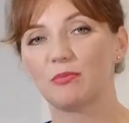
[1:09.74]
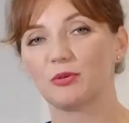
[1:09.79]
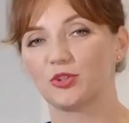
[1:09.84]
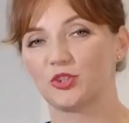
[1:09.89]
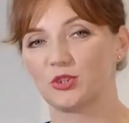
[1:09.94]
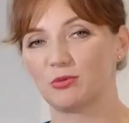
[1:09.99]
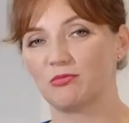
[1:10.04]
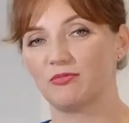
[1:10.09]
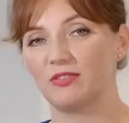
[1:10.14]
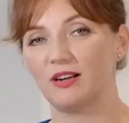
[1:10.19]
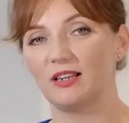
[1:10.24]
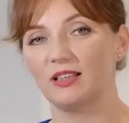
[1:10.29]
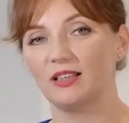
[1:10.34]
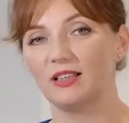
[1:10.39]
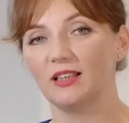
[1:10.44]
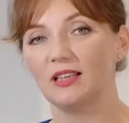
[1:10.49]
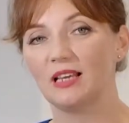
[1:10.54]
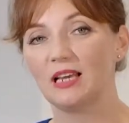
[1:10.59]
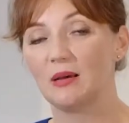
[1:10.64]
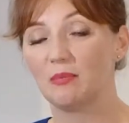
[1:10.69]

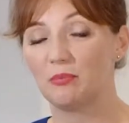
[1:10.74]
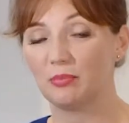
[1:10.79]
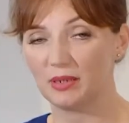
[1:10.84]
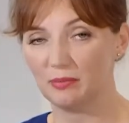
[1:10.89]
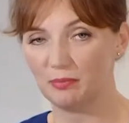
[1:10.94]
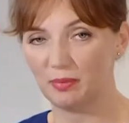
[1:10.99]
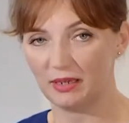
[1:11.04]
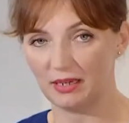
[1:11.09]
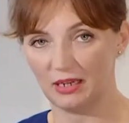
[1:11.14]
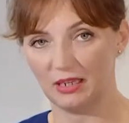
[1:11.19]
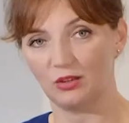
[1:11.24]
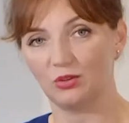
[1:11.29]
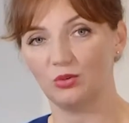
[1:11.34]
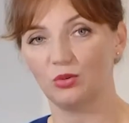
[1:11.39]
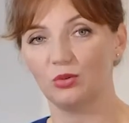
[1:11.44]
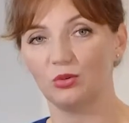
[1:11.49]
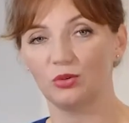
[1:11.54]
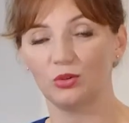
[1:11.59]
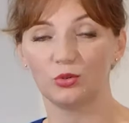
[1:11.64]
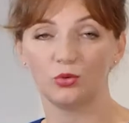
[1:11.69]
potrzebowali
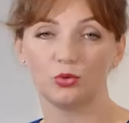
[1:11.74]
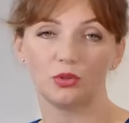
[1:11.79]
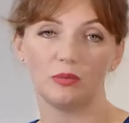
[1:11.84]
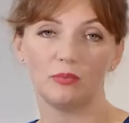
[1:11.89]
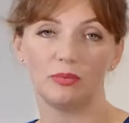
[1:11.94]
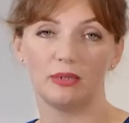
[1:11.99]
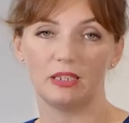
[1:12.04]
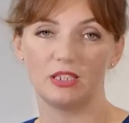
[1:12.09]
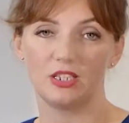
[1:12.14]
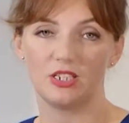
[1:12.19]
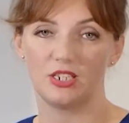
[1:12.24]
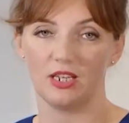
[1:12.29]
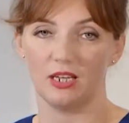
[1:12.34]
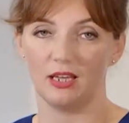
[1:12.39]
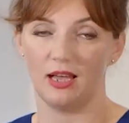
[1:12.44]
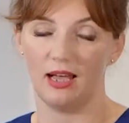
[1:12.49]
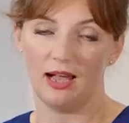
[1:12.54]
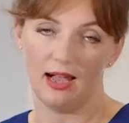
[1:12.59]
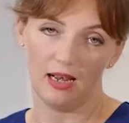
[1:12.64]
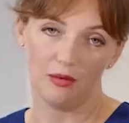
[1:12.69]
preparatu, który
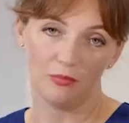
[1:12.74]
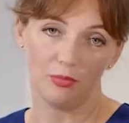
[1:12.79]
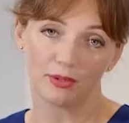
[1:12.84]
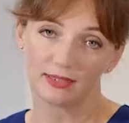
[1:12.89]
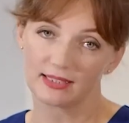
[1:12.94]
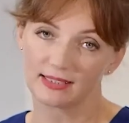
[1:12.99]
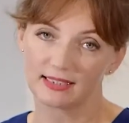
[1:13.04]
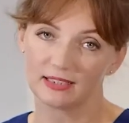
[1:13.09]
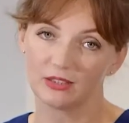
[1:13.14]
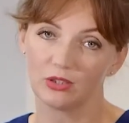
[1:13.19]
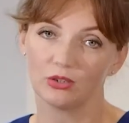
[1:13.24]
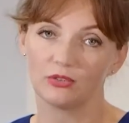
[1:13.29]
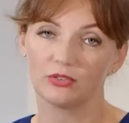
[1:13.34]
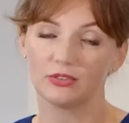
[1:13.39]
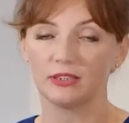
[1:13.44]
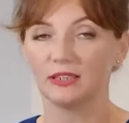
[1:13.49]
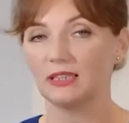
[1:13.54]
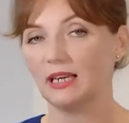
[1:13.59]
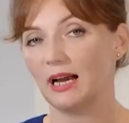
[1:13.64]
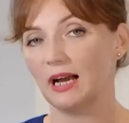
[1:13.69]
będzie albo
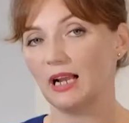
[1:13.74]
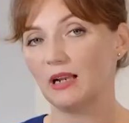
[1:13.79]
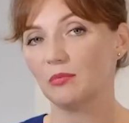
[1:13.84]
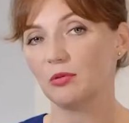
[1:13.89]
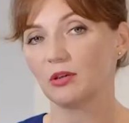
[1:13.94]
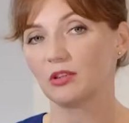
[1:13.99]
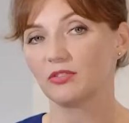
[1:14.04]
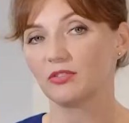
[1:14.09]
zasadowy, albo